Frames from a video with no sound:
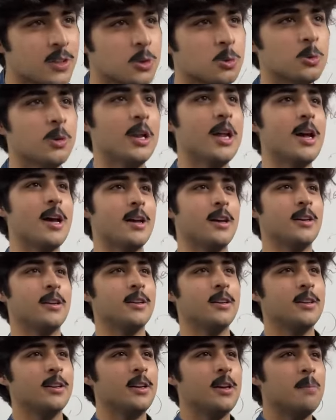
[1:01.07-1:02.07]
वसूल है
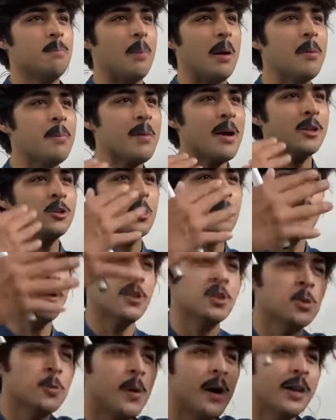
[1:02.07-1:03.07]
भाई मैं तो
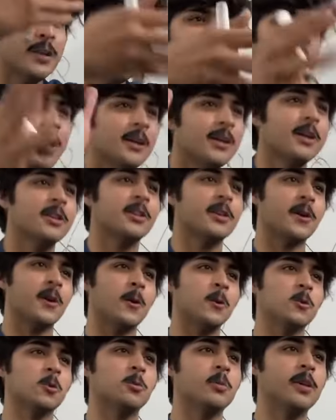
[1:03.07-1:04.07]
अपनी जुबान काट के दे
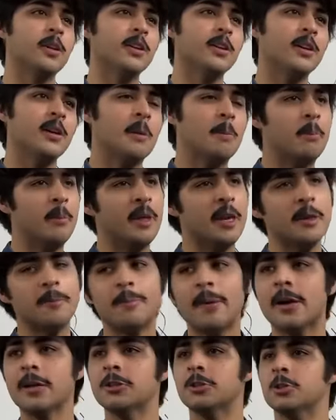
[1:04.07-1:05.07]
रहा हूँ तुम्हें मेरे
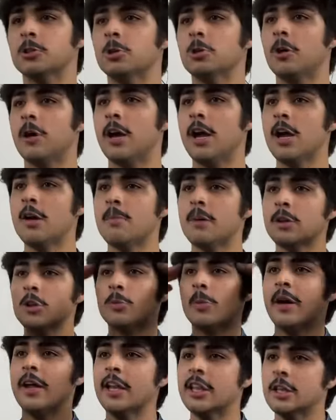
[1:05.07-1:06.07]
पास जो है मैं
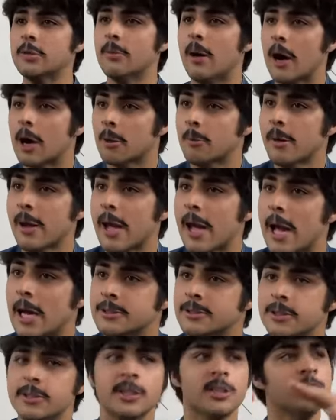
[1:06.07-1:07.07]
तुम्हारे दिमाग में
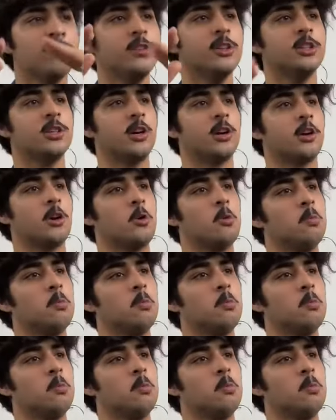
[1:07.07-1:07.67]
एज इट इज फिट कर रहा